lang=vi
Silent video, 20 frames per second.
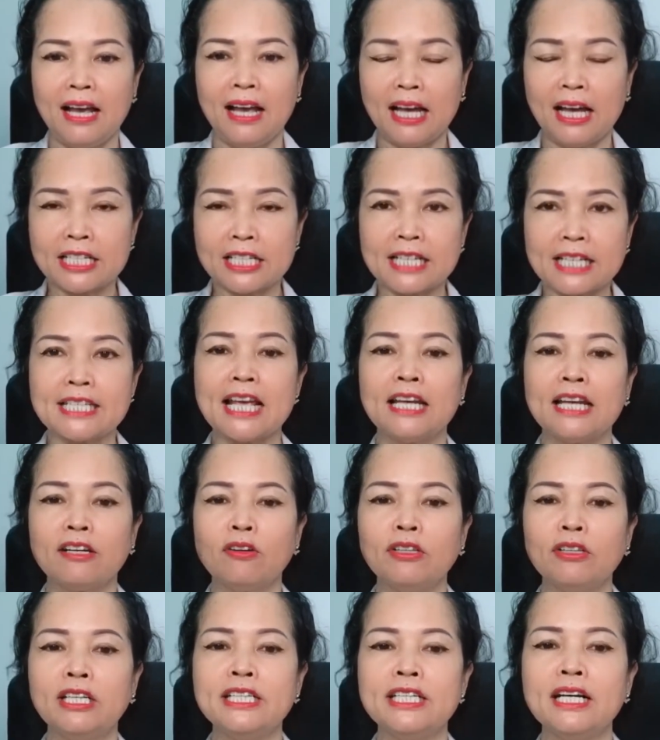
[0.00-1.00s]
à, trà xanh
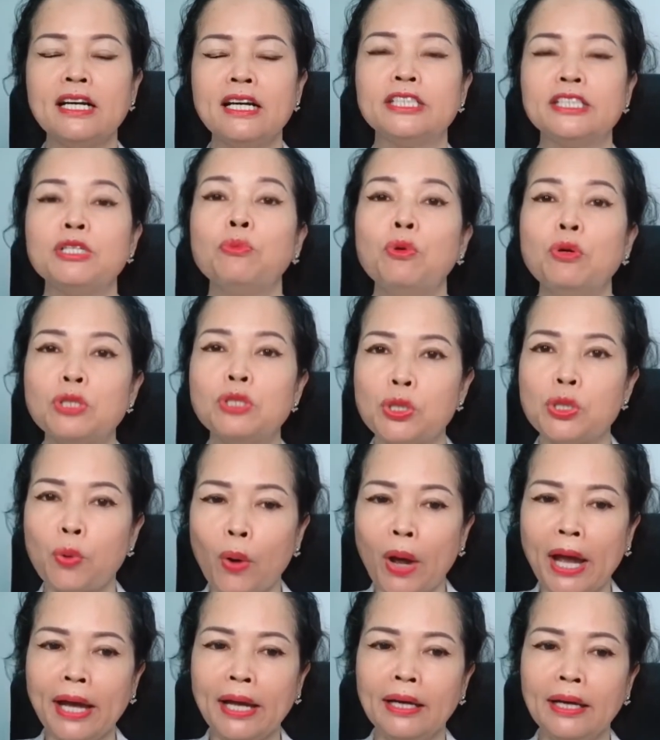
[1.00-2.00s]
có tính chất là chống oxy
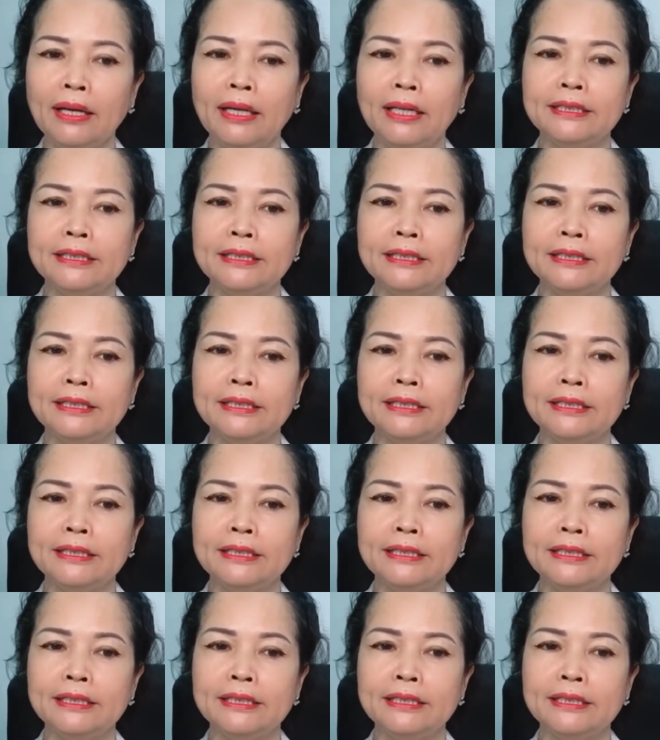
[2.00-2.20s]
hóa